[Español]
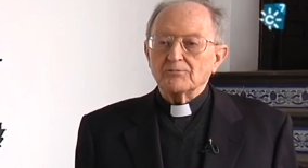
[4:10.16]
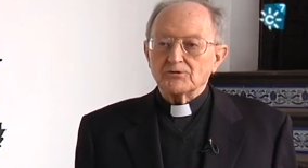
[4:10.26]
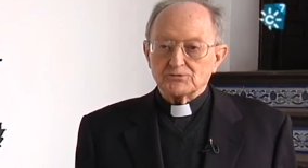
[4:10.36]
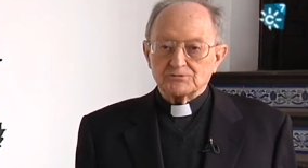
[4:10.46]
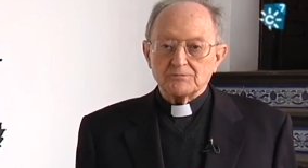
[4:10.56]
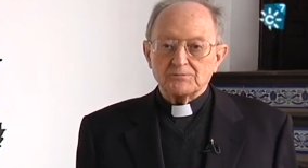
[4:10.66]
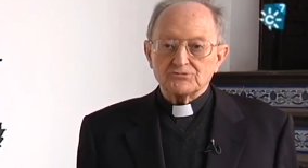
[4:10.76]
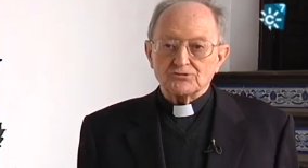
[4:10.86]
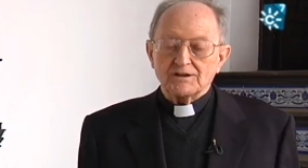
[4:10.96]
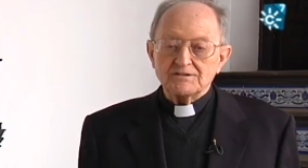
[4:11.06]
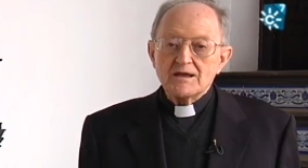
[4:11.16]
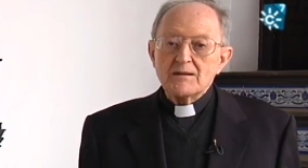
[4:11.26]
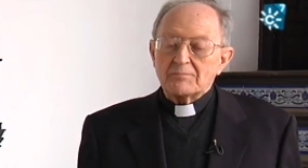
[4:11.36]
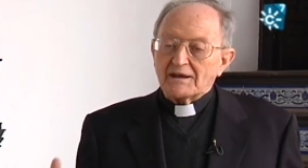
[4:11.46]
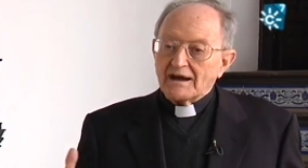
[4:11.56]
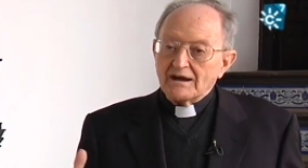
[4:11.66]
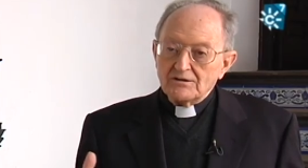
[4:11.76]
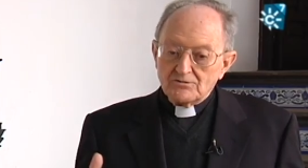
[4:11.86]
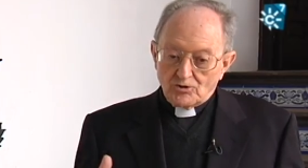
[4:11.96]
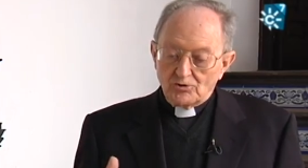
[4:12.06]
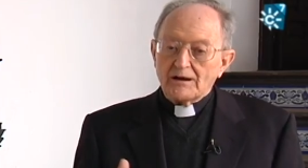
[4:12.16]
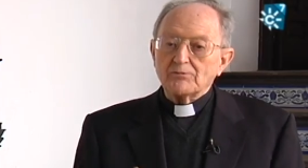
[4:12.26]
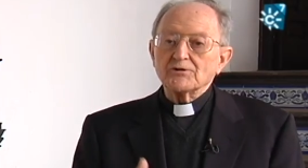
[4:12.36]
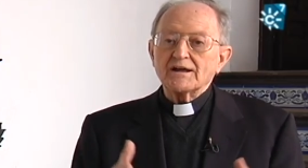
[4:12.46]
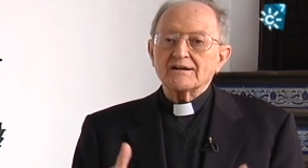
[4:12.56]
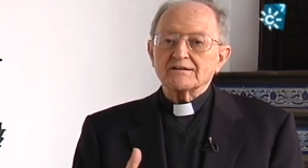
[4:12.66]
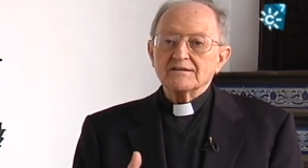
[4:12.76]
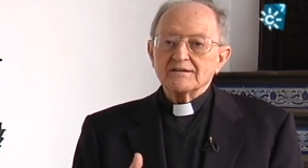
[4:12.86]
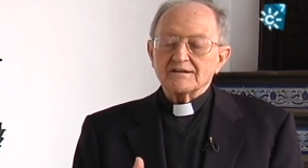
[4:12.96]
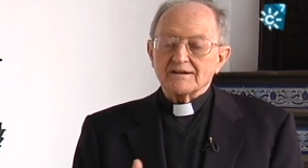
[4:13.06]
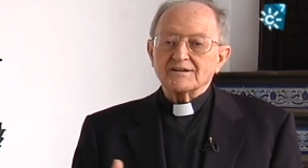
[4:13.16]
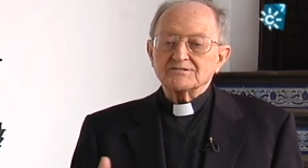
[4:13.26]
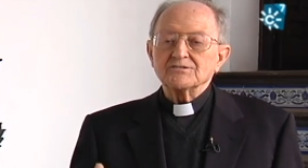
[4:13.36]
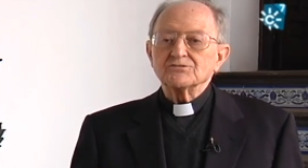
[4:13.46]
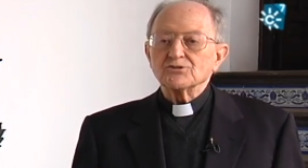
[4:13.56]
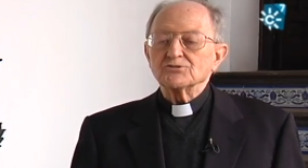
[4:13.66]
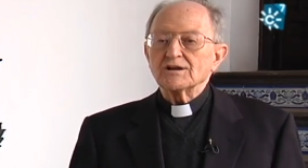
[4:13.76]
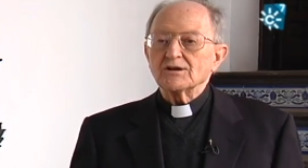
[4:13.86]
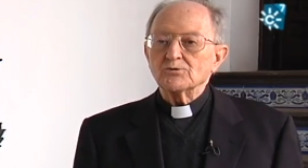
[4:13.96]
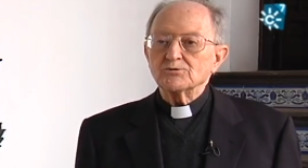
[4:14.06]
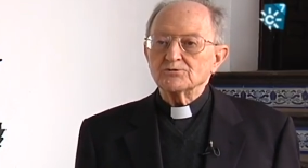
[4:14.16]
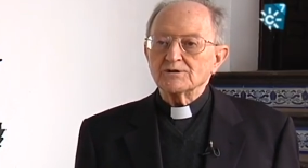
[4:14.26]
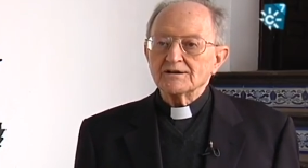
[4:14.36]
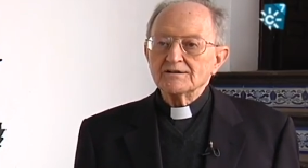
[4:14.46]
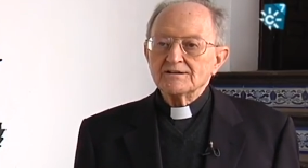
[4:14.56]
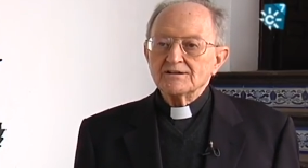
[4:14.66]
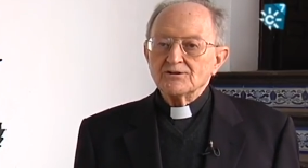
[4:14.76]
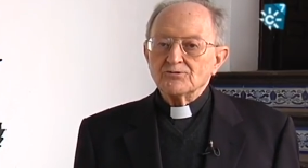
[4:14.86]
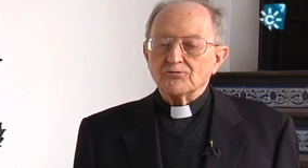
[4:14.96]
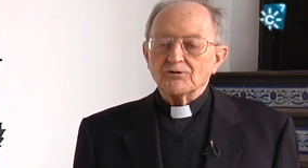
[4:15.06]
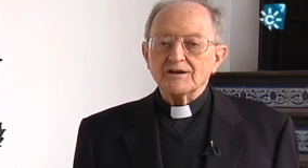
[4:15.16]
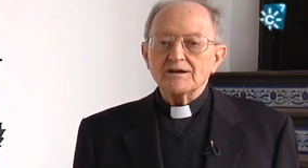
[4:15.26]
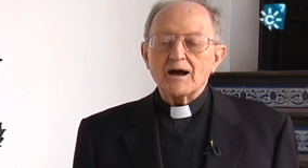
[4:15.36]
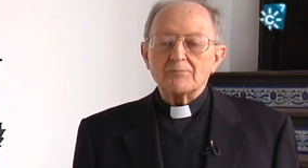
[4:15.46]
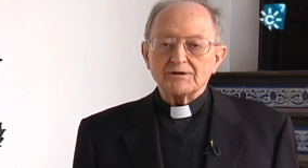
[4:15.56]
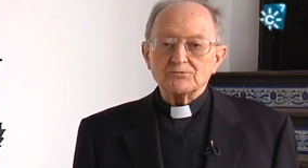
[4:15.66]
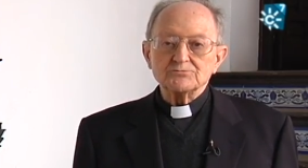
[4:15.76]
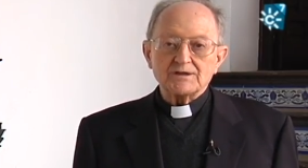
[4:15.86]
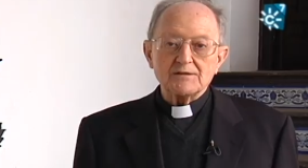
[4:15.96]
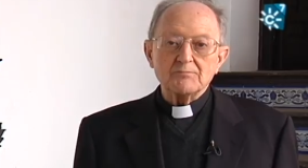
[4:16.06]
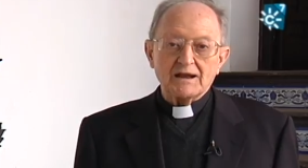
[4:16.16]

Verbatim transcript: por otras personas para colaborar en la extensión de la cultura. Fue a preguntar en